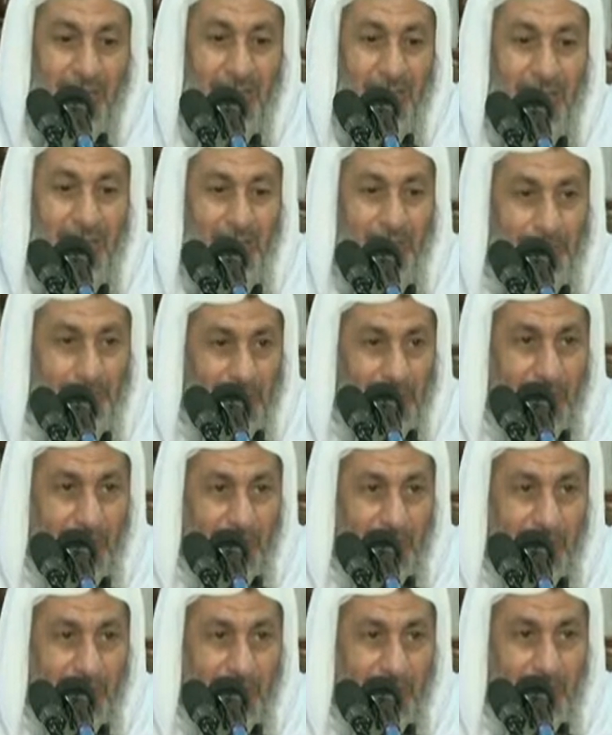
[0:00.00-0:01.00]

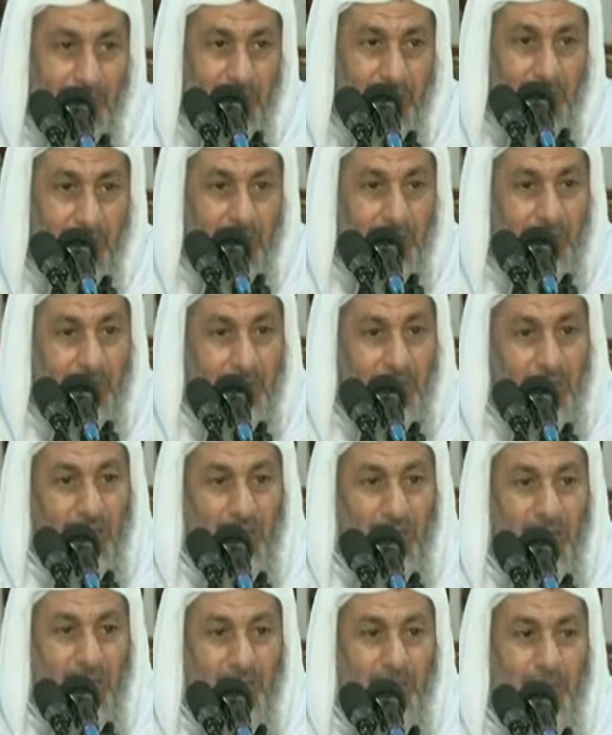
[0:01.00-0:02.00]
النافلة
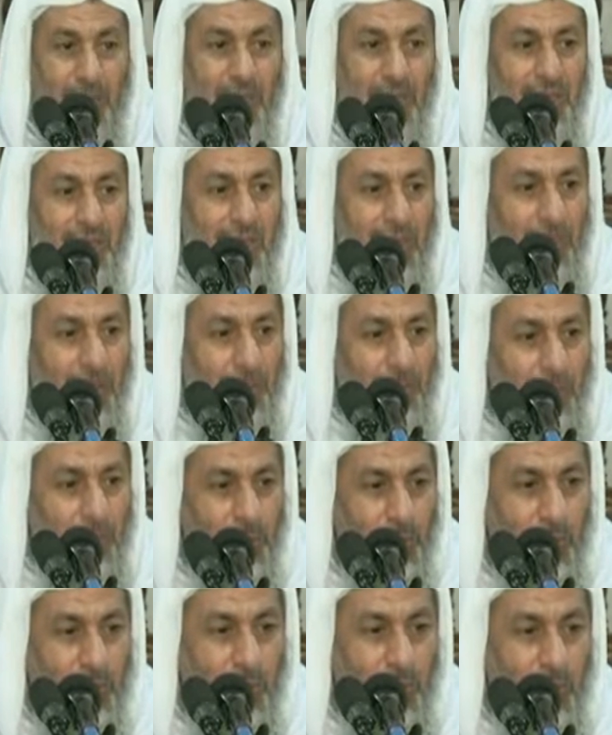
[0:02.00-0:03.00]
قال بي
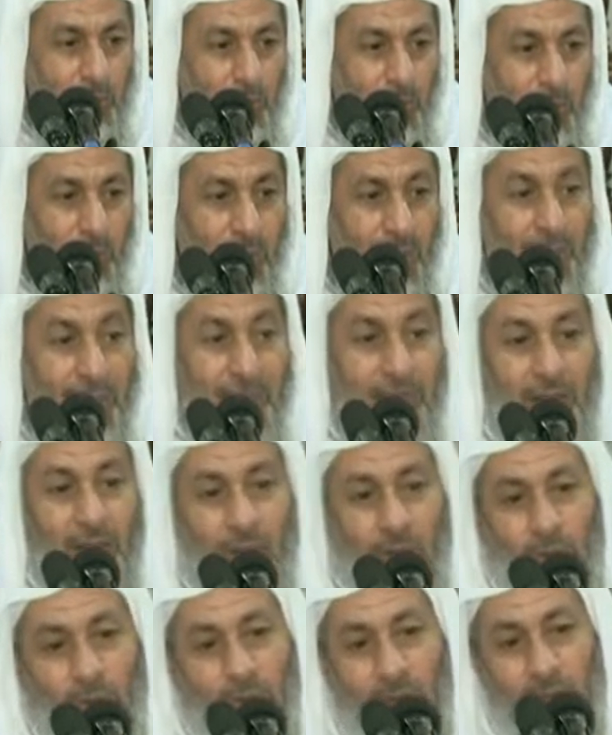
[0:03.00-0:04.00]
ضعف ولي
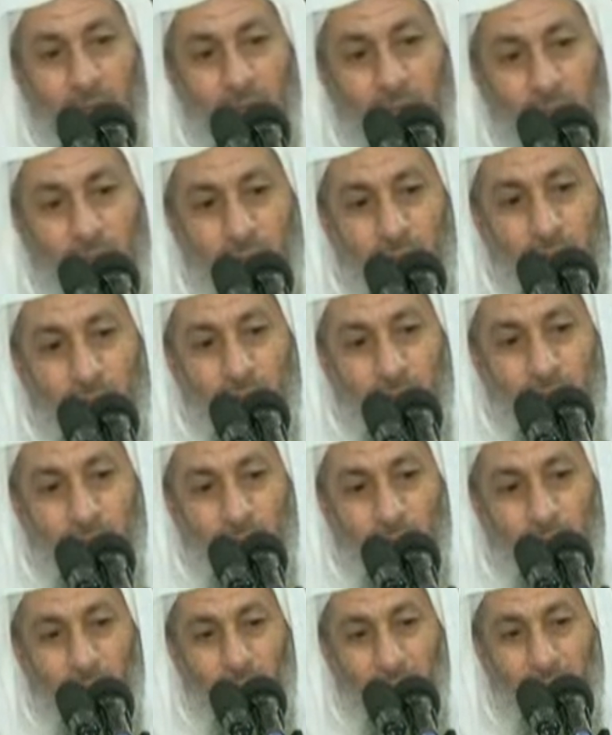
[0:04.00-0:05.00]
أوراد
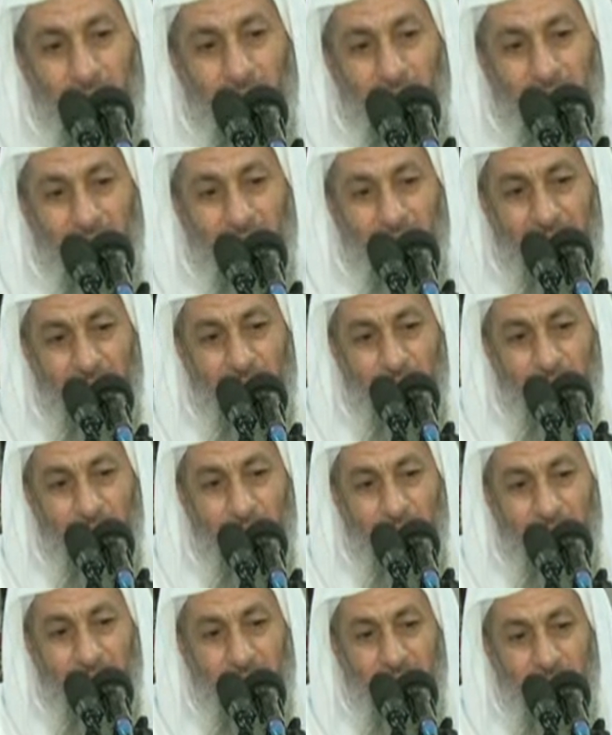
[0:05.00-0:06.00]

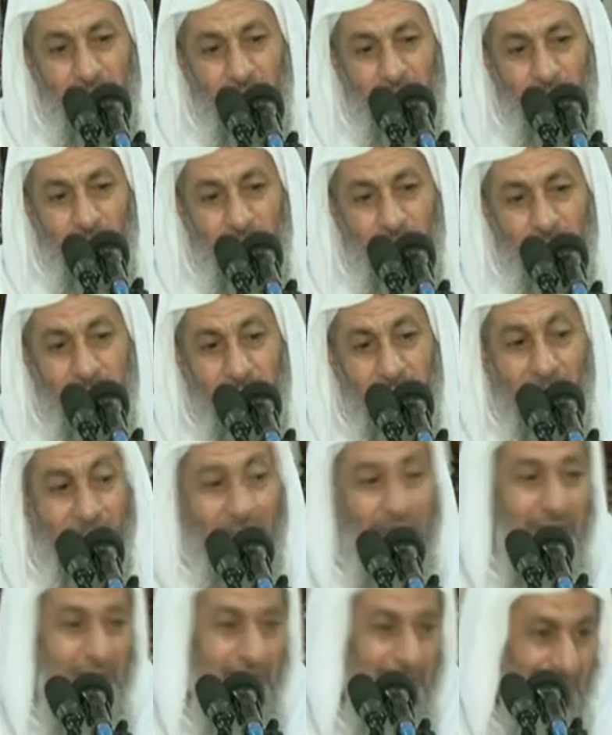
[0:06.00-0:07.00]
والصيام يشغلني
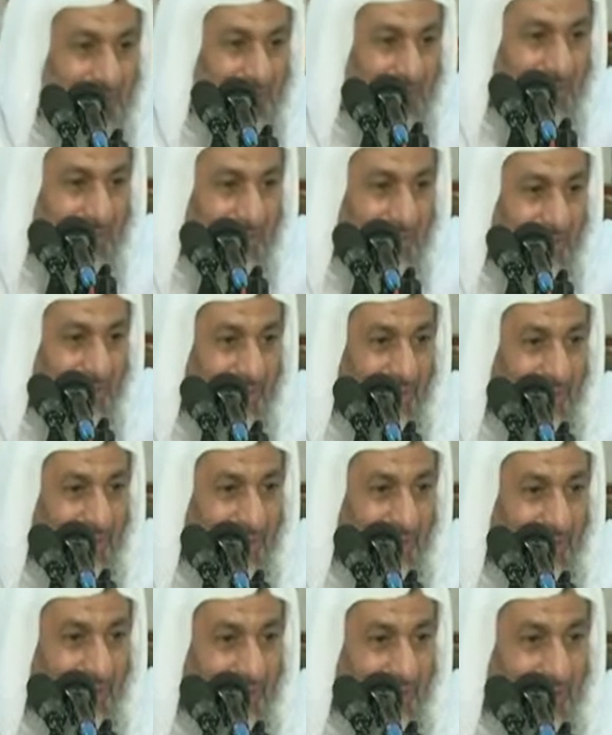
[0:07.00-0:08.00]
عنها
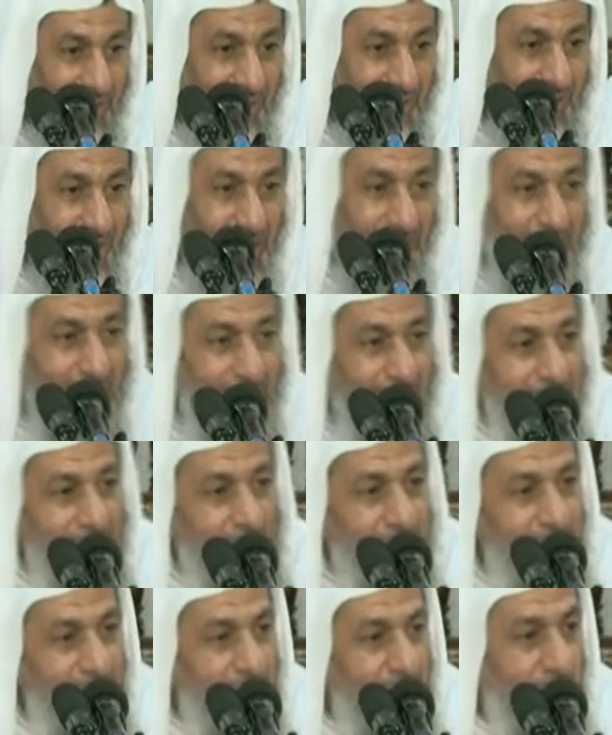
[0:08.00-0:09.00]
يعني
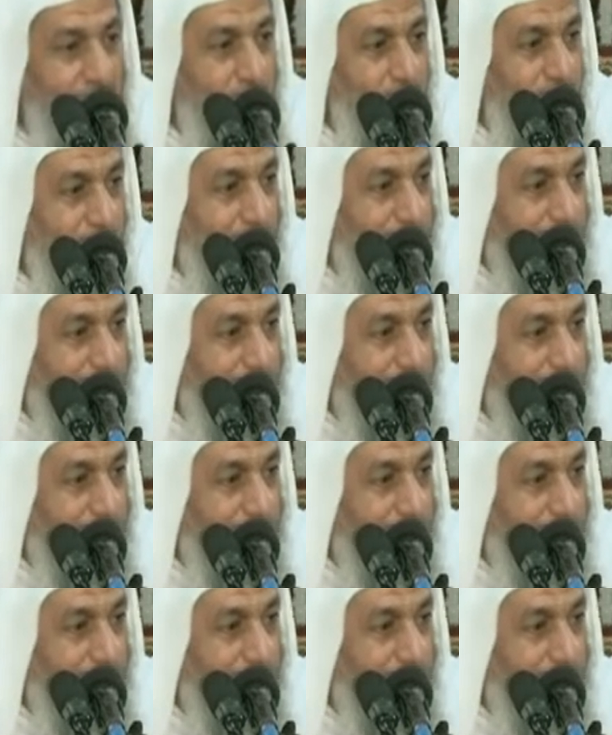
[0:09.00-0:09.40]
كان جسمه